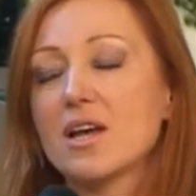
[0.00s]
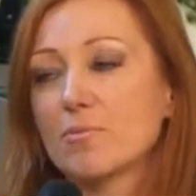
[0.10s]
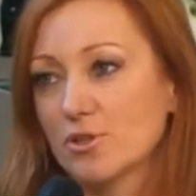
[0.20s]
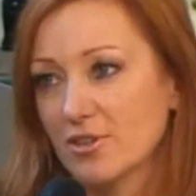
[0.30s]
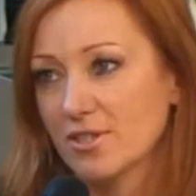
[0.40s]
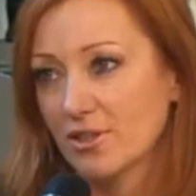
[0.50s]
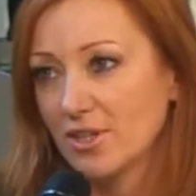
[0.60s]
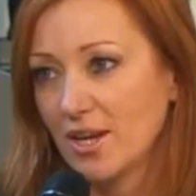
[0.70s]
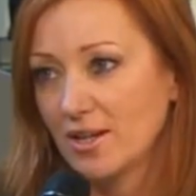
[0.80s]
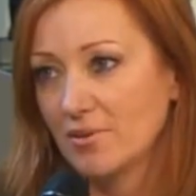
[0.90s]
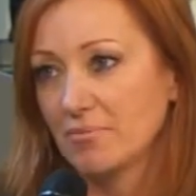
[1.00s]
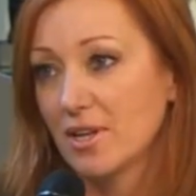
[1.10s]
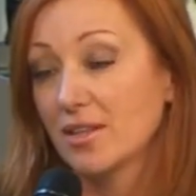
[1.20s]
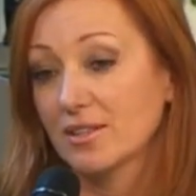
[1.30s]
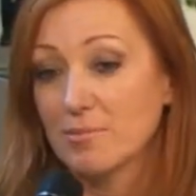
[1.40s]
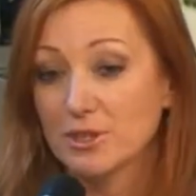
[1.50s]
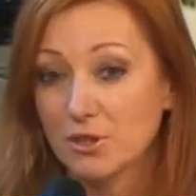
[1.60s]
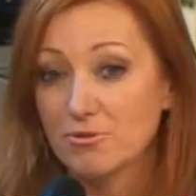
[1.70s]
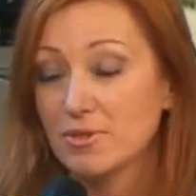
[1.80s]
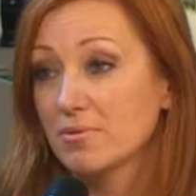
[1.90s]
poświęcona
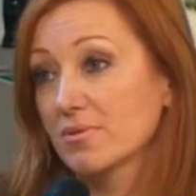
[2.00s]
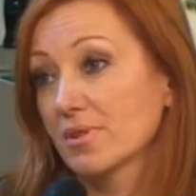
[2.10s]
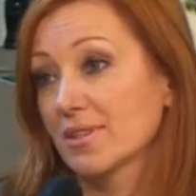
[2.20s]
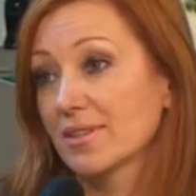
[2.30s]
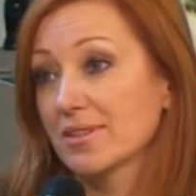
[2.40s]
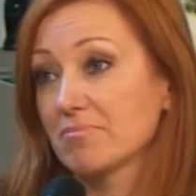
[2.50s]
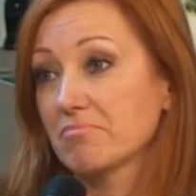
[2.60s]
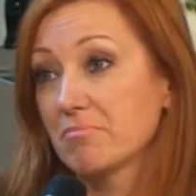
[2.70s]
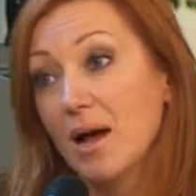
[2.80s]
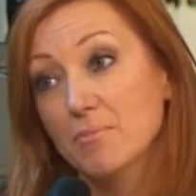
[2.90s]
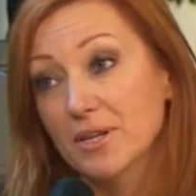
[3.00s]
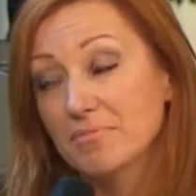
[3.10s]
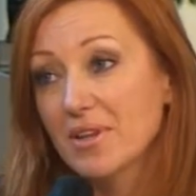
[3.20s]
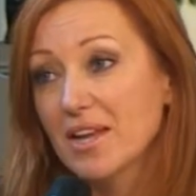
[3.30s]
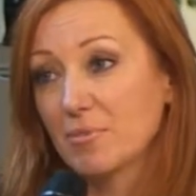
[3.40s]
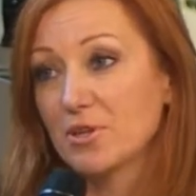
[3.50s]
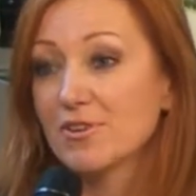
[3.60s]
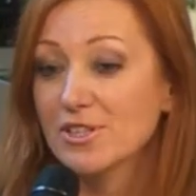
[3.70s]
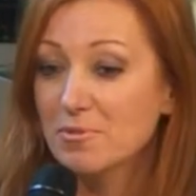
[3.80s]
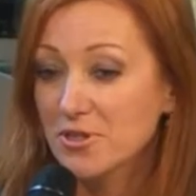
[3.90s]
tematowi mamy,
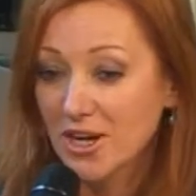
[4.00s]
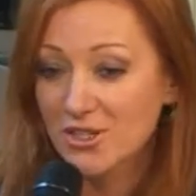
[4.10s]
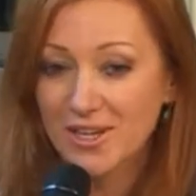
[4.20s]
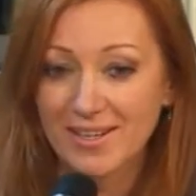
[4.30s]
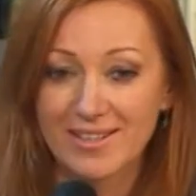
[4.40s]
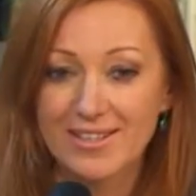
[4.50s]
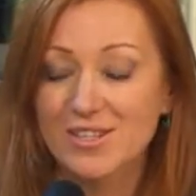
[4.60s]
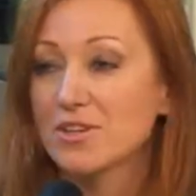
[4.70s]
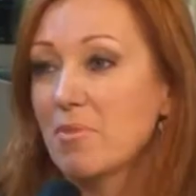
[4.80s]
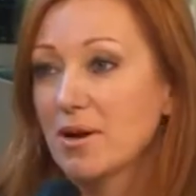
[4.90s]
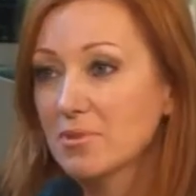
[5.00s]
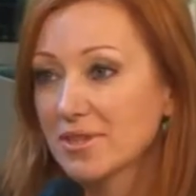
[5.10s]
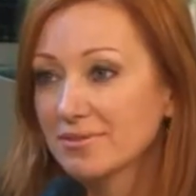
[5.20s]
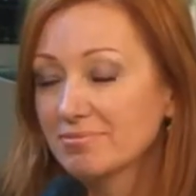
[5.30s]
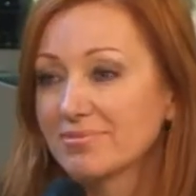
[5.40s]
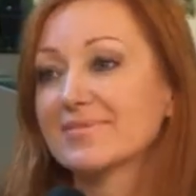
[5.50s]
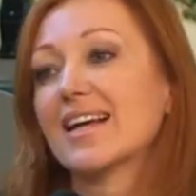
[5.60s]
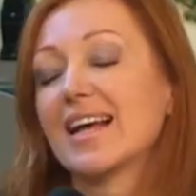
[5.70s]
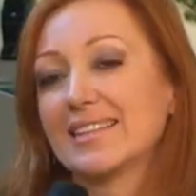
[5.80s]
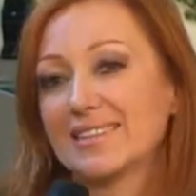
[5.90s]
ponieważ zbliża się Dzień Mamy. Dzień Matki,
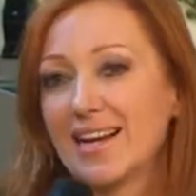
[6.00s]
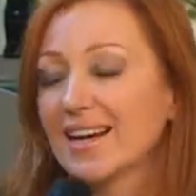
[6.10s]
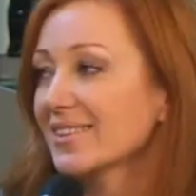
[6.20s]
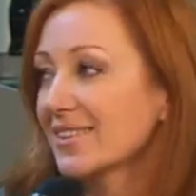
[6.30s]
tak. Tak,